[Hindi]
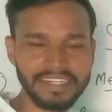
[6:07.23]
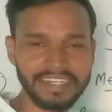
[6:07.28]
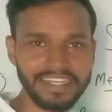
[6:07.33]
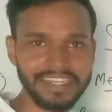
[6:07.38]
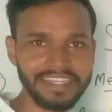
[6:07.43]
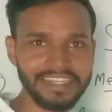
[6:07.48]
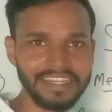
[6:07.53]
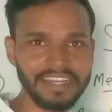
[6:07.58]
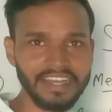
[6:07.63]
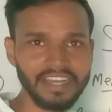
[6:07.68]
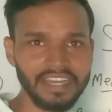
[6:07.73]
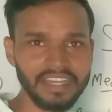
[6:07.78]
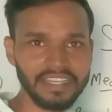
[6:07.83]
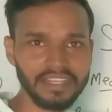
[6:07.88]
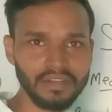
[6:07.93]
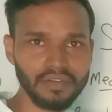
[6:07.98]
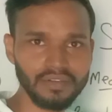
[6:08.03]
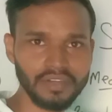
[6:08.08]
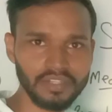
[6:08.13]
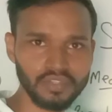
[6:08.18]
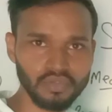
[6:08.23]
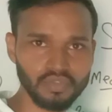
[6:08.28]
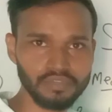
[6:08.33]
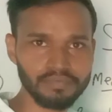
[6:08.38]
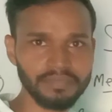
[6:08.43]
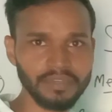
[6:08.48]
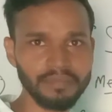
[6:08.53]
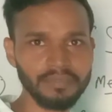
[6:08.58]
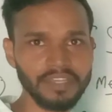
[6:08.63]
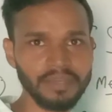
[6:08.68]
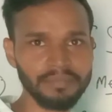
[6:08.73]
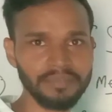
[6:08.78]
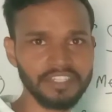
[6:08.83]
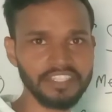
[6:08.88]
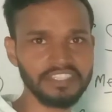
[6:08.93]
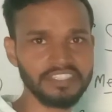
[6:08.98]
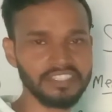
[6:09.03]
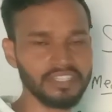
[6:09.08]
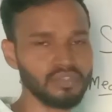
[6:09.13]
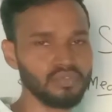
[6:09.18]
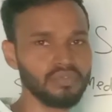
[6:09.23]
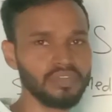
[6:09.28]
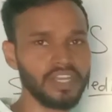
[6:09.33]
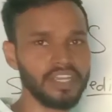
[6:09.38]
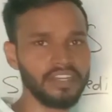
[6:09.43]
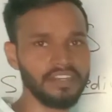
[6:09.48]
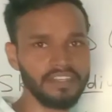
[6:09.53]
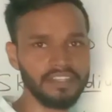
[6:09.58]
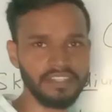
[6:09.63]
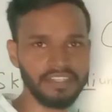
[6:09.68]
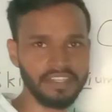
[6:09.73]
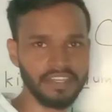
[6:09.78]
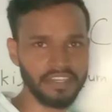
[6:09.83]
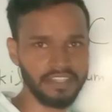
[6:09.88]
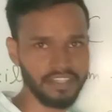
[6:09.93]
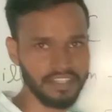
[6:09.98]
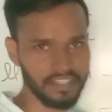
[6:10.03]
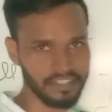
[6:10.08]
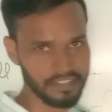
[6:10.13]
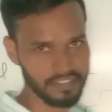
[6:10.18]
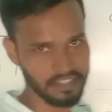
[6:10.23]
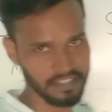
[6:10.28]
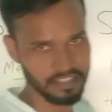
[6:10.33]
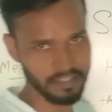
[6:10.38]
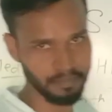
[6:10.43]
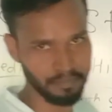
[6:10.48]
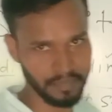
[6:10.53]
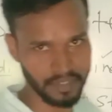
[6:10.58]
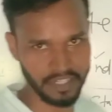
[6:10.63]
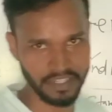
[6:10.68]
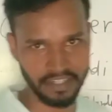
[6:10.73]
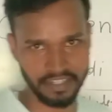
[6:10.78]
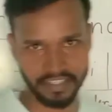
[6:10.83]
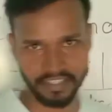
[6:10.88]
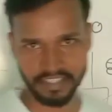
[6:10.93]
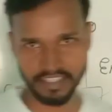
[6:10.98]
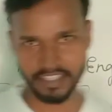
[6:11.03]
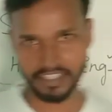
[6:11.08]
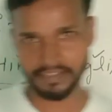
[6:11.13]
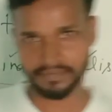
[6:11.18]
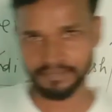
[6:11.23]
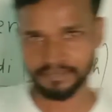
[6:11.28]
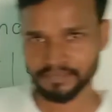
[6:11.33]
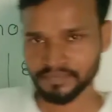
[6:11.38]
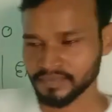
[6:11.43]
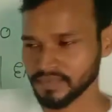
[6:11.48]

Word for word: नहीं कहा गया होगा तो उस पर भी अपनी चतुराई नहीं दिखाइएगा अच्छे से पढ़ लीजिएगा